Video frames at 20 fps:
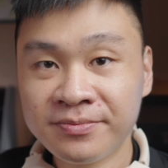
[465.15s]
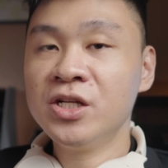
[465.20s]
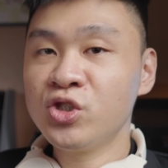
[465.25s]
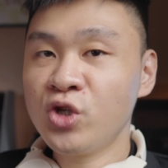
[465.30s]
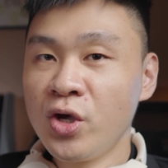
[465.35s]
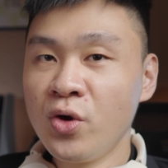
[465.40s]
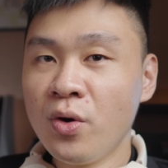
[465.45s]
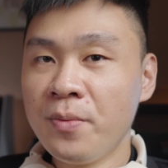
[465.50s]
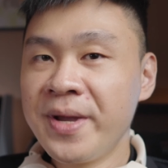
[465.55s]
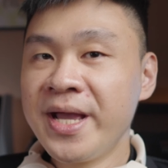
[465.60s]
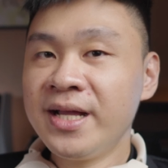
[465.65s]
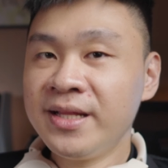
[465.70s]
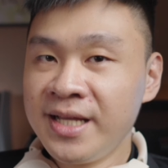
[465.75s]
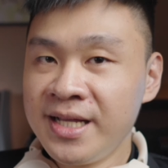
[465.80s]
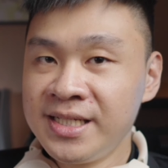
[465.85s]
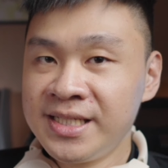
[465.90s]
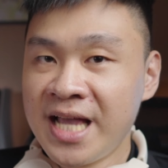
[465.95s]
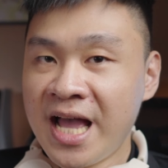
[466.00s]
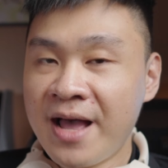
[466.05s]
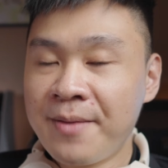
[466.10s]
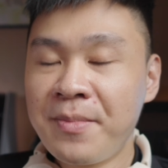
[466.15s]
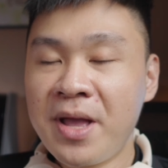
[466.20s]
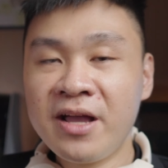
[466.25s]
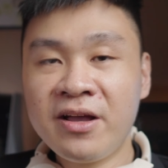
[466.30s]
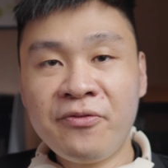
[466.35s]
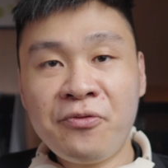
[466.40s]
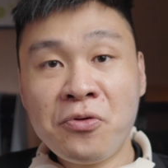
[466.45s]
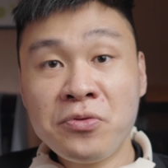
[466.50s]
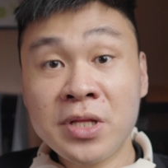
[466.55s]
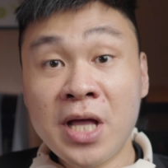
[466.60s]
所以我们也听一下麦
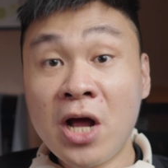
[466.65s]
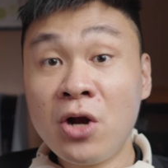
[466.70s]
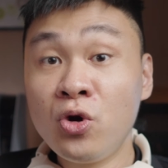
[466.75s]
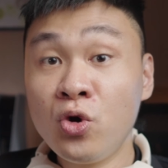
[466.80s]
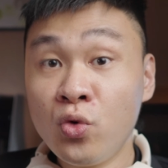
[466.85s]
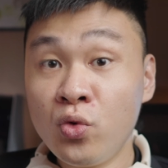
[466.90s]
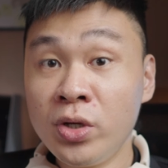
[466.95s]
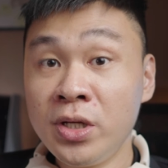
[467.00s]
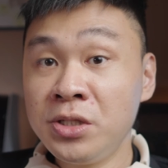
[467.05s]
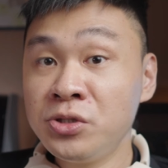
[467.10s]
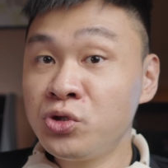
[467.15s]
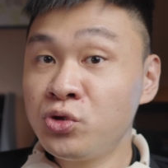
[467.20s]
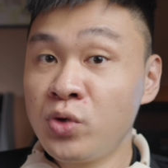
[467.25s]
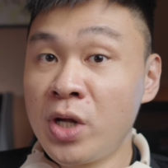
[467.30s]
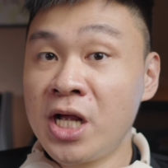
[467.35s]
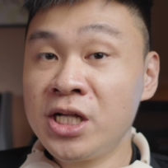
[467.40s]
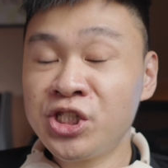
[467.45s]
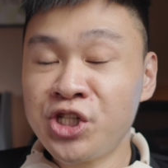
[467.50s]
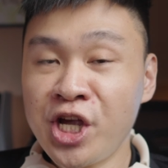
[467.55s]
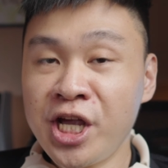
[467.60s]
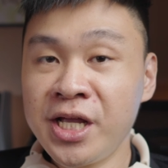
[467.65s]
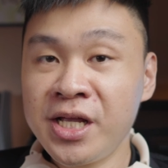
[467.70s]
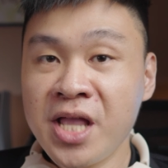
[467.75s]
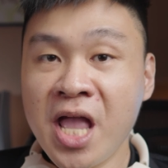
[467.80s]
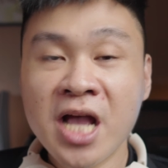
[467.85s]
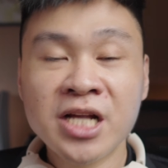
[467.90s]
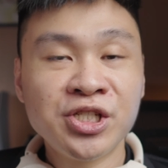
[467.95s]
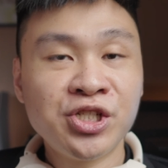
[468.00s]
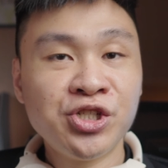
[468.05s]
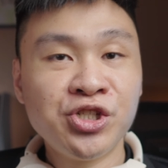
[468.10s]
克风它录音出来声音
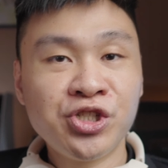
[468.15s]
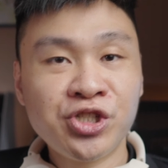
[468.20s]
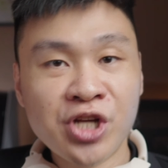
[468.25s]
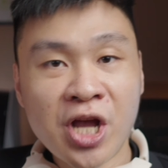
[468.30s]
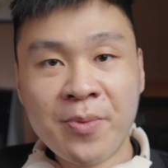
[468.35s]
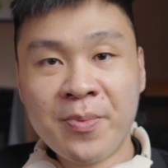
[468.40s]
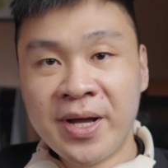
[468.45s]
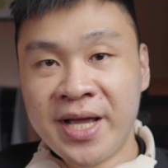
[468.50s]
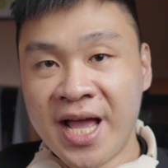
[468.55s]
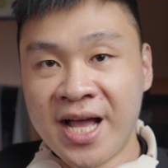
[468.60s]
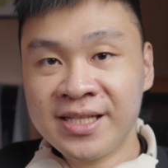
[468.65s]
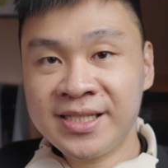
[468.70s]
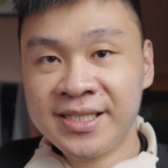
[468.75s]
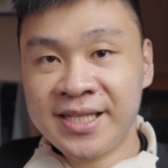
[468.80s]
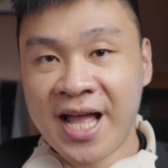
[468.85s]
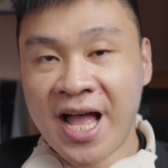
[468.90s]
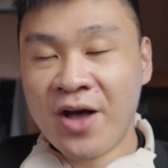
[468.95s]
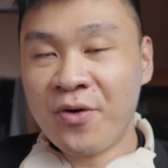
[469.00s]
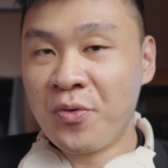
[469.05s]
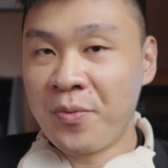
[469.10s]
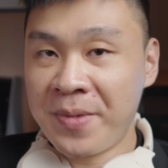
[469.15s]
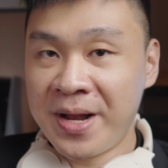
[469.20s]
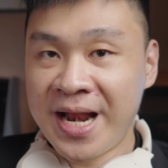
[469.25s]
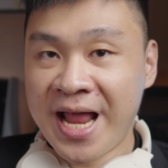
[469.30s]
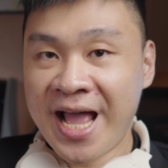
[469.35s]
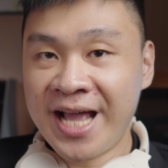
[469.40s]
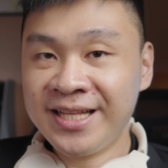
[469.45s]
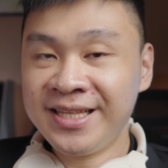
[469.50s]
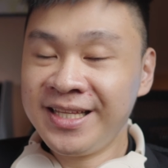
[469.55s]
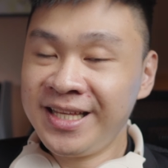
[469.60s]
是什么样子的，我们
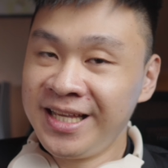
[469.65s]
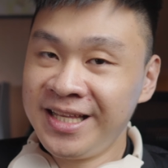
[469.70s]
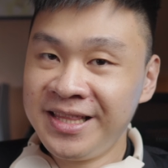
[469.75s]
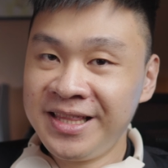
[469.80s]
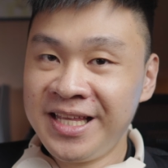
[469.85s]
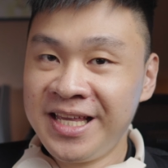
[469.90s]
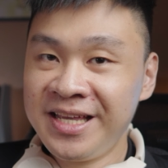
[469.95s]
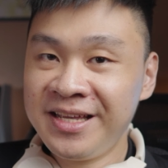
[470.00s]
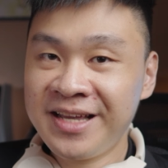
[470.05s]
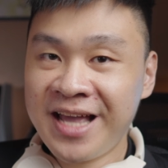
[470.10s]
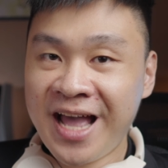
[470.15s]
来听听